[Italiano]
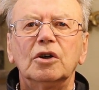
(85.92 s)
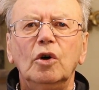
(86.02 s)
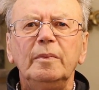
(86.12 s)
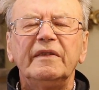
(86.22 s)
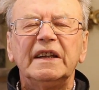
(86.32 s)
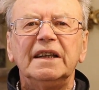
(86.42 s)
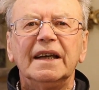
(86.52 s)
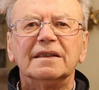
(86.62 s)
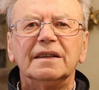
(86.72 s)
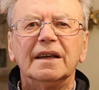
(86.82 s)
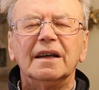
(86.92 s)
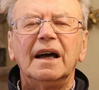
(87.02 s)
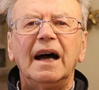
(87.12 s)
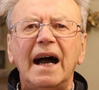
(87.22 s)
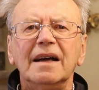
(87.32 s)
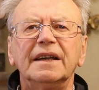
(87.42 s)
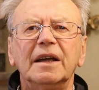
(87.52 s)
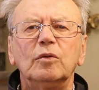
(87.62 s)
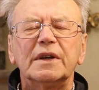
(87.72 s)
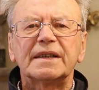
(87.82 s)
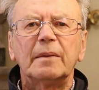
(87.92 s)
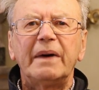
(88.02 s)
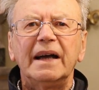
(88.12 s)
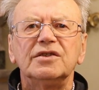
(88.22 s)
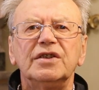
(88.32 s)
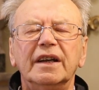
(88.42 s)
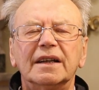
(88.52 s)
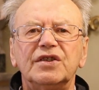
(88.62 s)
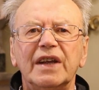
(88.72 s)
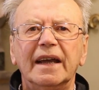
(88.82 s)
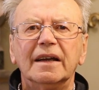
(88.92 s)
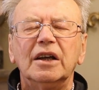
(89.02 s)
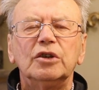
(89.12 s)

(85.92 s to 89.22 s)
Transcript: Come vedete, anche in questa pagina c'è